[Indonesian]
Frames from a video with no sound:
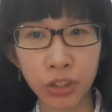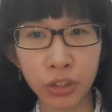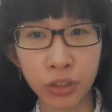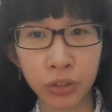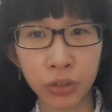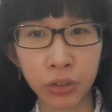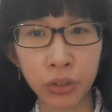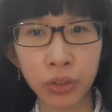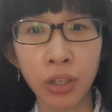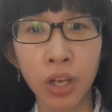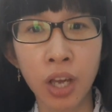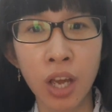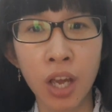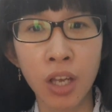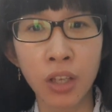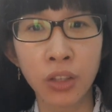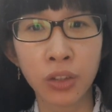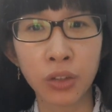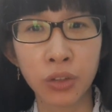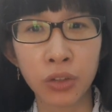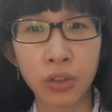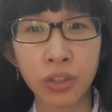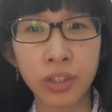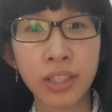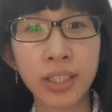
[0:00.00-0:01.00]
you
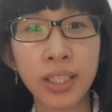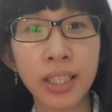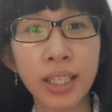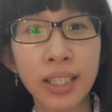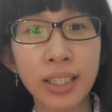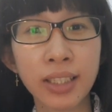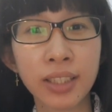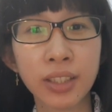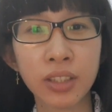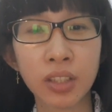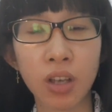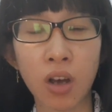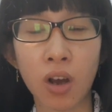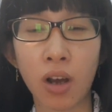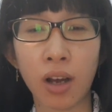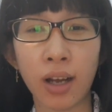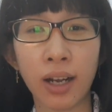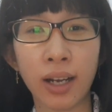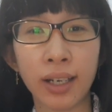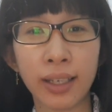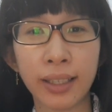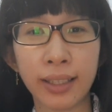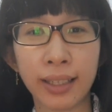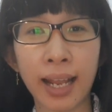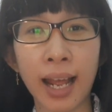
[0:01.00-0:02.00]
to sing a
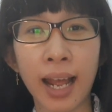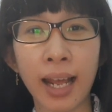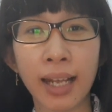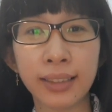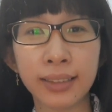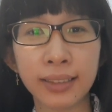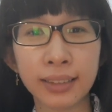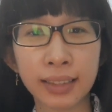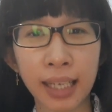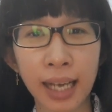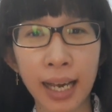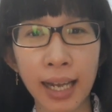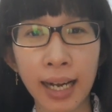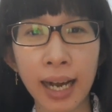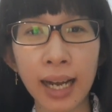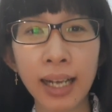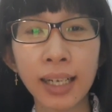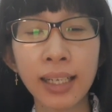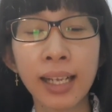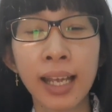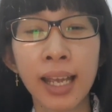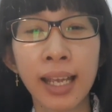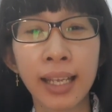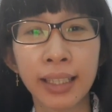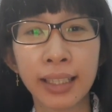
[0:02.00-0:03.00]
song. Nah,
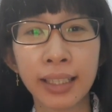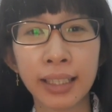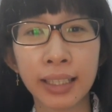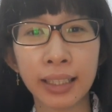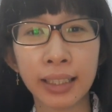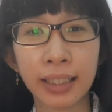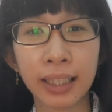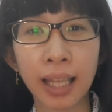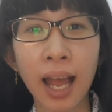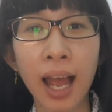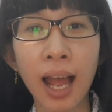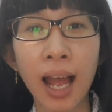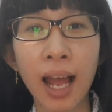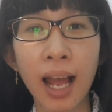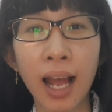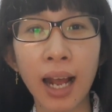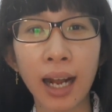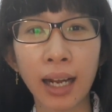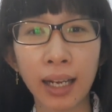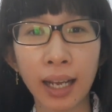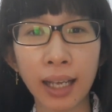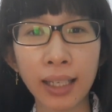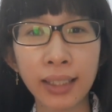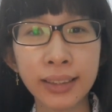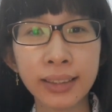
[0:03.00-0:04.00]
sekarang kita
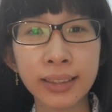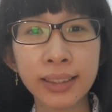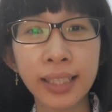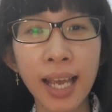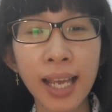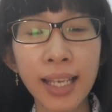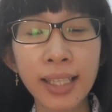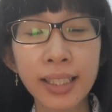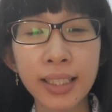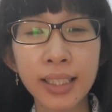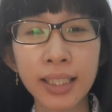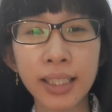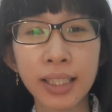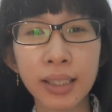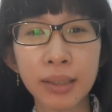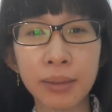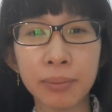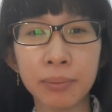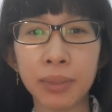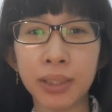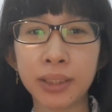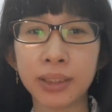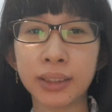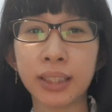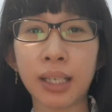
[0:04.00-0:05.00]
akan
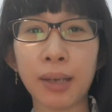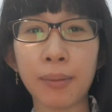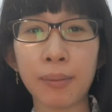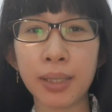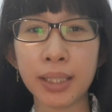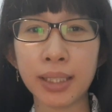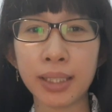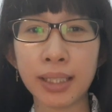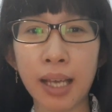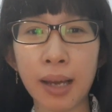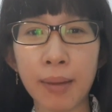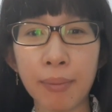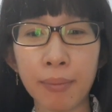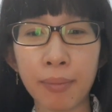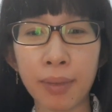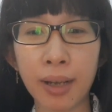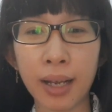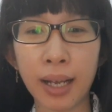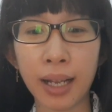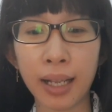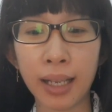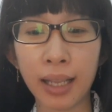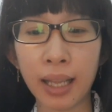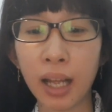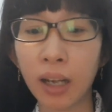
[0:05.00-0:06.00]
nyanyi
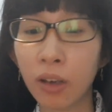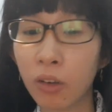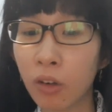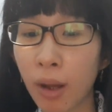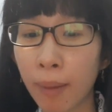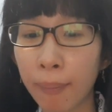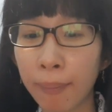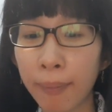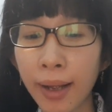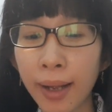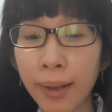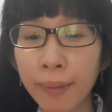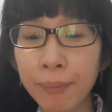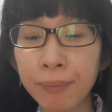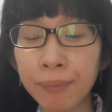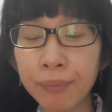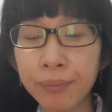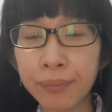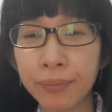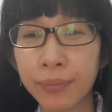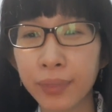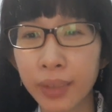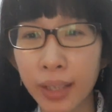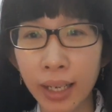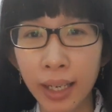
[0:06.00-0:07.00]
bersama-sama. Lagu apa?
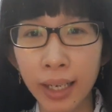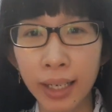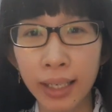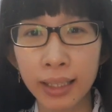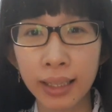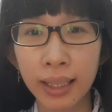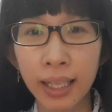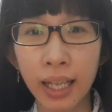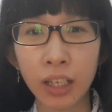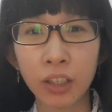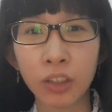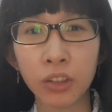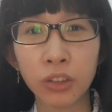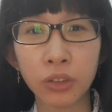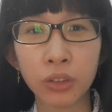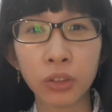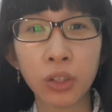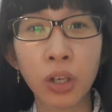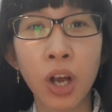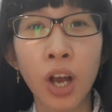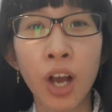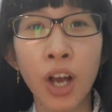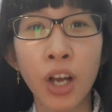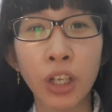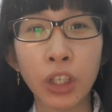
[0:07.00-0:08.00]

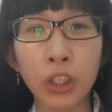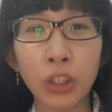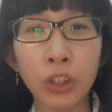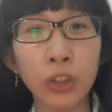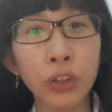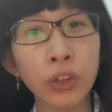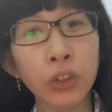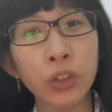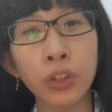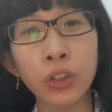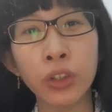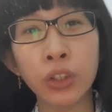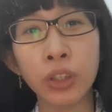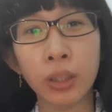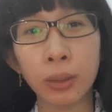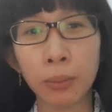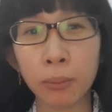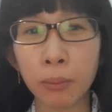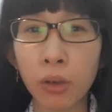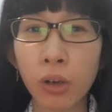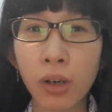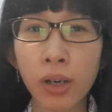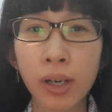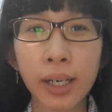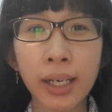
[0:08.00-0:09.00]
Lagu Good
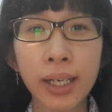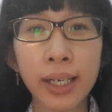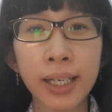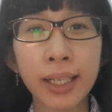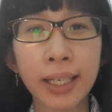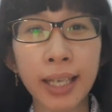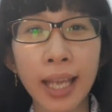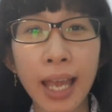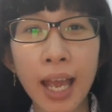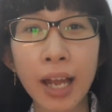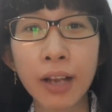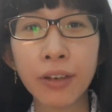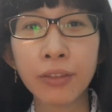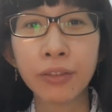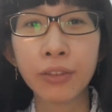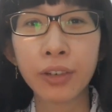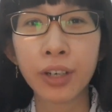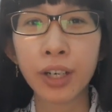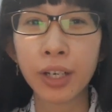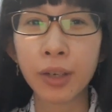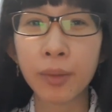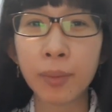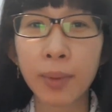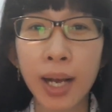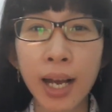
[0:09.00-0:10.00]
Morning
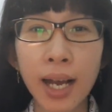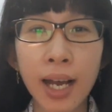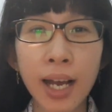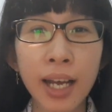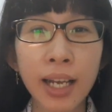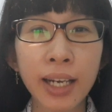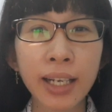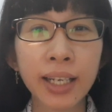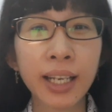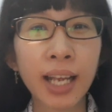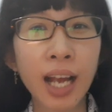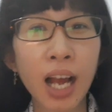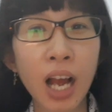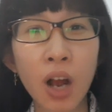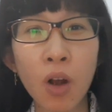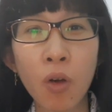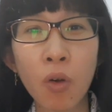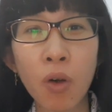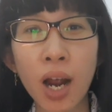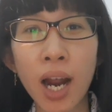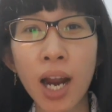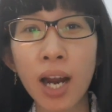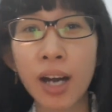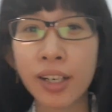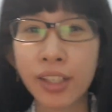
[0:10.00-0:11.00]
Everybody,
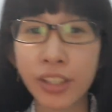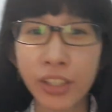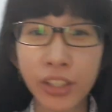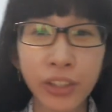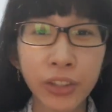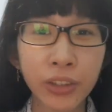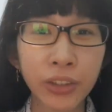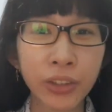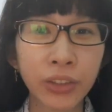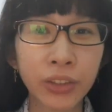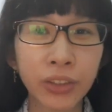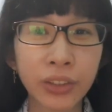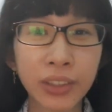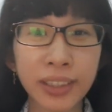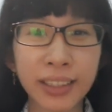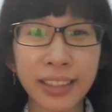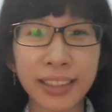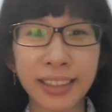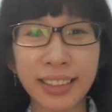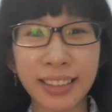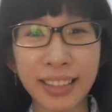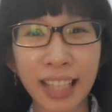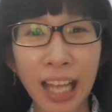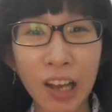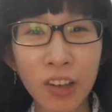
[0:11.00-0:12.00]
How Are You?
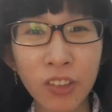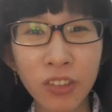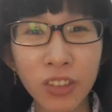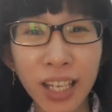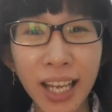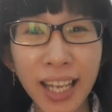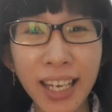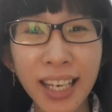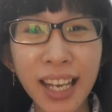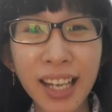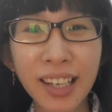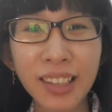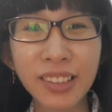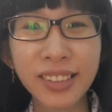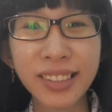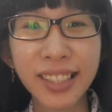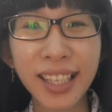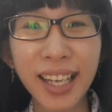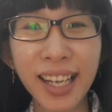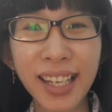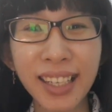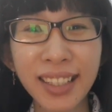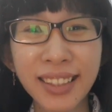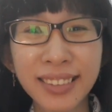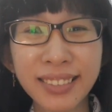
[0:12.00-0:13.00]
Tahu kan
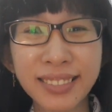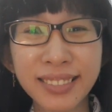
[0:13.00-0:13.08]
lagunya?